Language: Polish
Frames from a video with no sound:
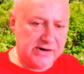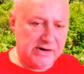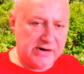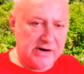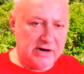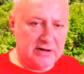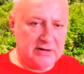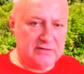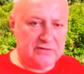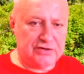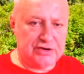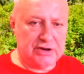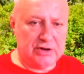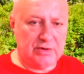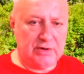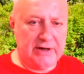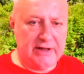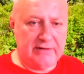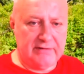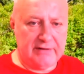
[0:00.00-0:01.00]
wziął
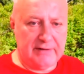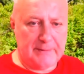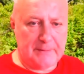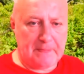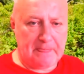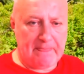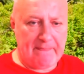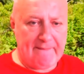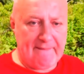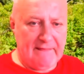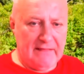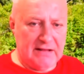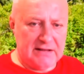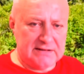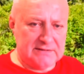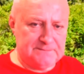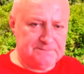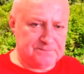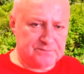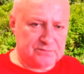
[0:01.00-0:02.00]
lewe.
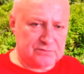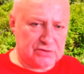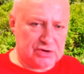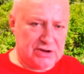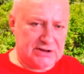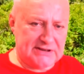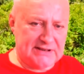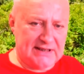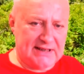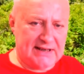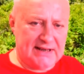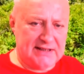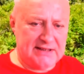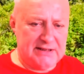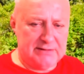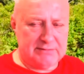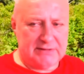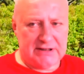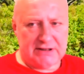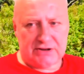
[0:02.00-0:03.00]
To zagranie
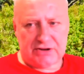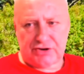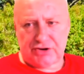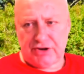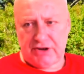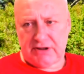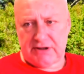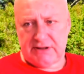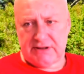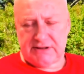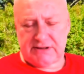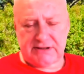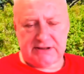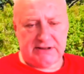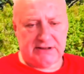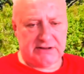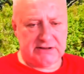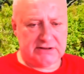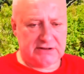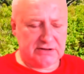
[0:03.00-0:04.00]
ma jeszcze jeden
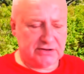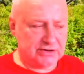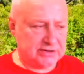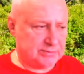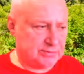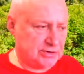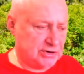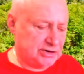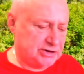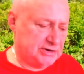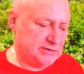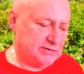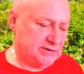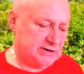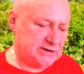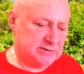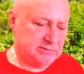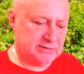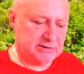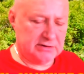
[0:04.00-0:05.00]
sens, że przeciwnicy
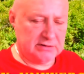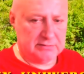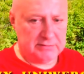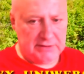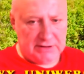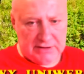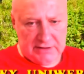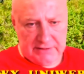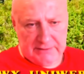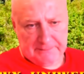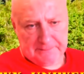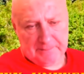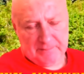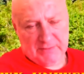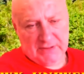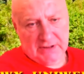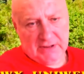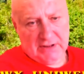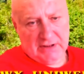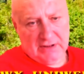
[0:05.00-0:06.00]
będą mieli
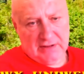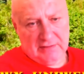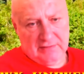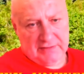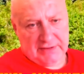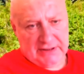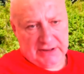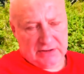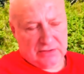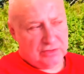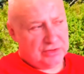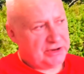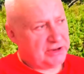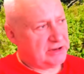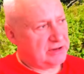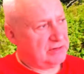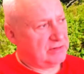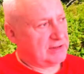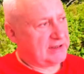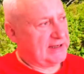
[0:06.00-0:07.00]
w ręku jedną
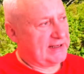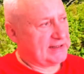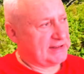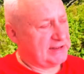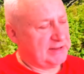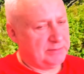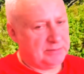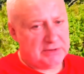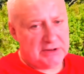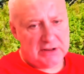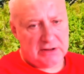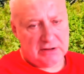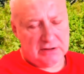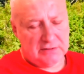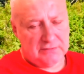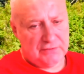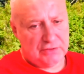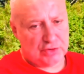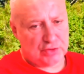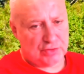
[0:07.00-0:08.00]
kartę mniej do
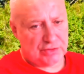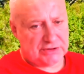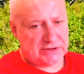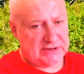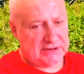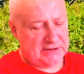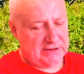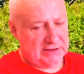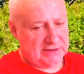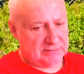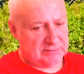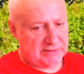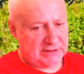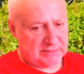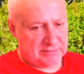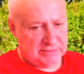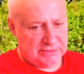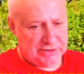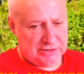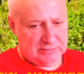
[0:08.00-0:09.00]
wyrzucenia, bo jak
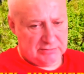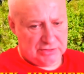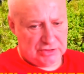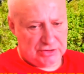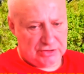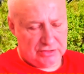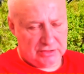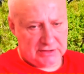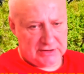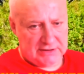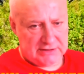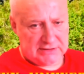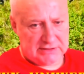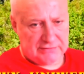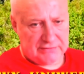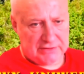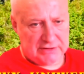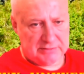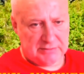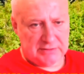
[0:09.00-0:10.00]
będziemy ściągać swoje,
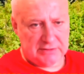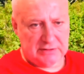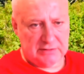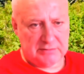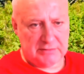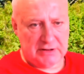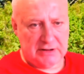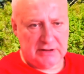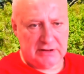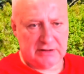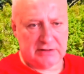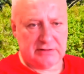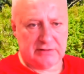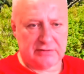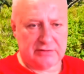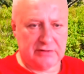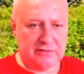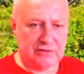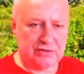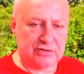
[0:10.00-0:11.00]
będą mieli jedną do
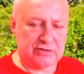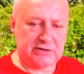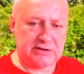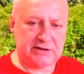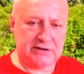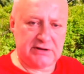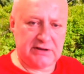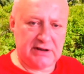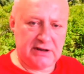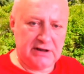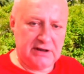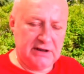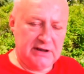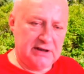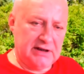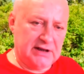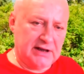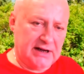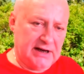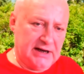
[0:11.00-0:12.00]
wyrzucenia.
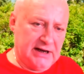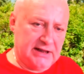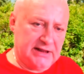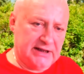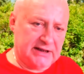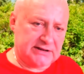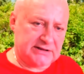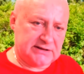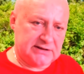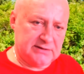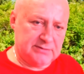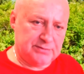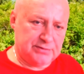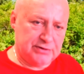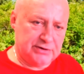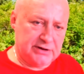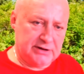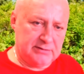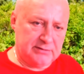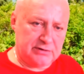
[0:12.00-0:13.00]
Ale następuje
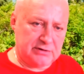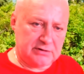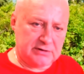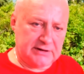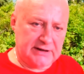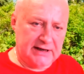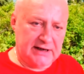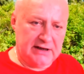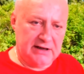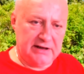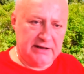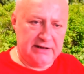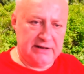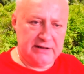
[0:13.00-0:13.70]
brutalny